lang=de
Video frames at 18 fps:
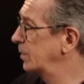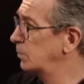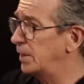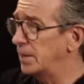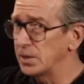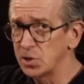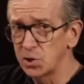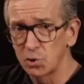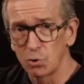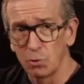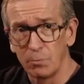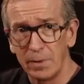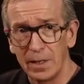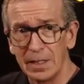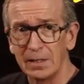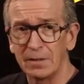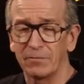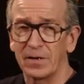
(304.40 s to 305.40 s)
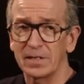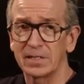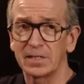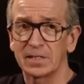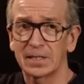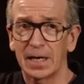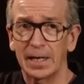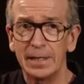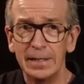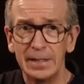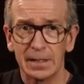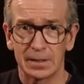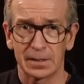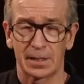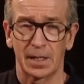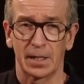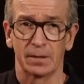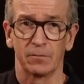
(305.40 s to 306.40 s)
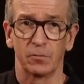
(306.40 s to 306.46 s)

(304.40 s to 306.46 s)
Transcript: Instrument, was ich skalieren kann,